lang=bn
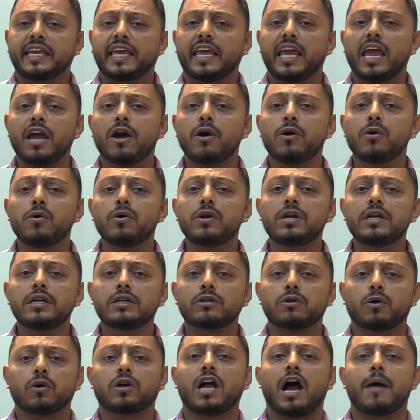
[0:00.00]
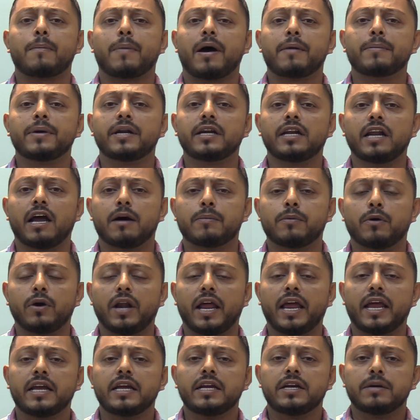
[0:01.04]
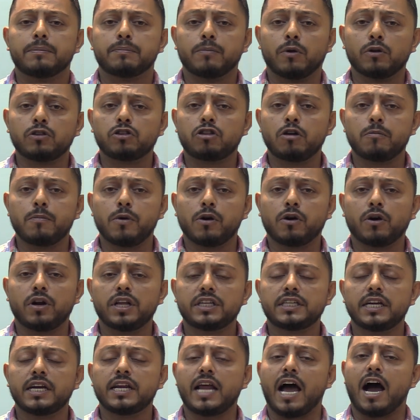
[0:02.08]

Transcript: কেউই রক্ষা পাবেন না বলে মন্তব্য করেছেন